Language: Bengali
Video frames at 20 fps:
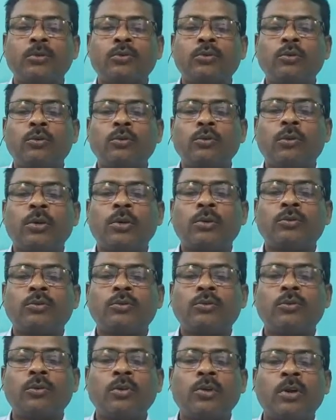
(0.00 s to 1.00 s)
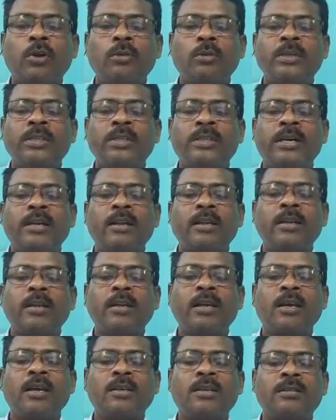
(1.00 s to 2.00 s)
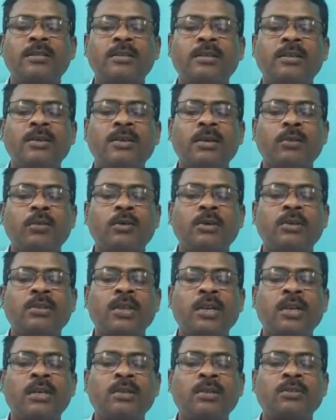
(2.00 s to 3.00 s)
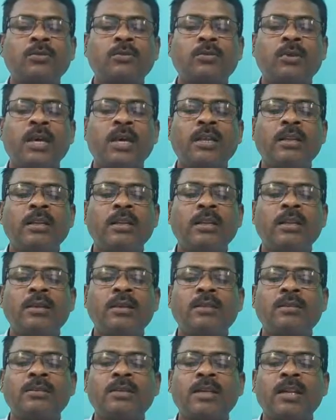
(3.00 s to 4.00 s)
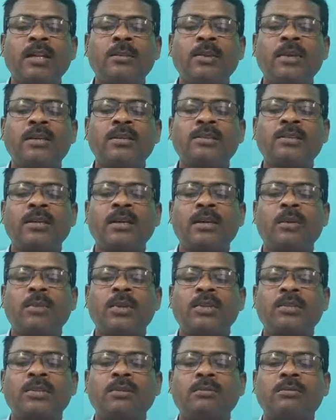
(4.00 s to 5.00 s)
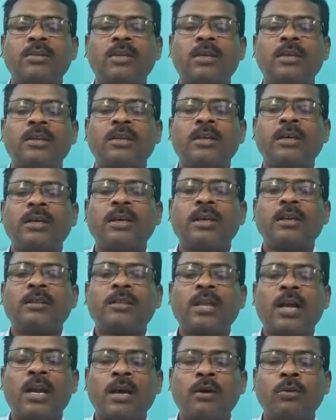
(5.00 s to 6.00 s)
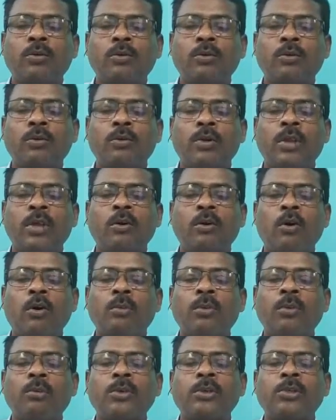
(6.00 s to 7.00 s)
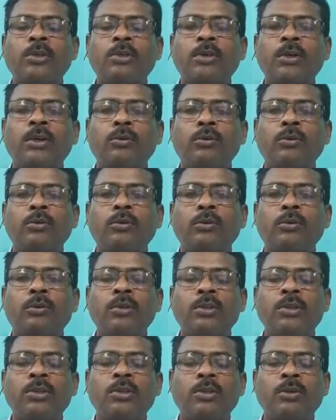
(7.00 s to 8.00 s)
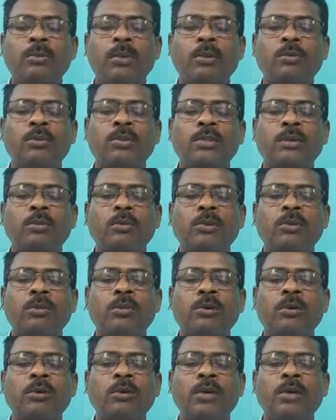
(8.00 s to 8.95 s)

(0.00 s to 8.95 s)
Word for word: শুড ন শুড নট বি ডান ইন হেস্ট হুইচ লিডস টু অ্যান ইনডিসক্রিমিনেট সেকেন্ড প্রেসক্রিপশন তাড়াহুড়ো করে অবিবেচকের মতো কোনো দ্বিতীয় ব্যবস্থাপত্র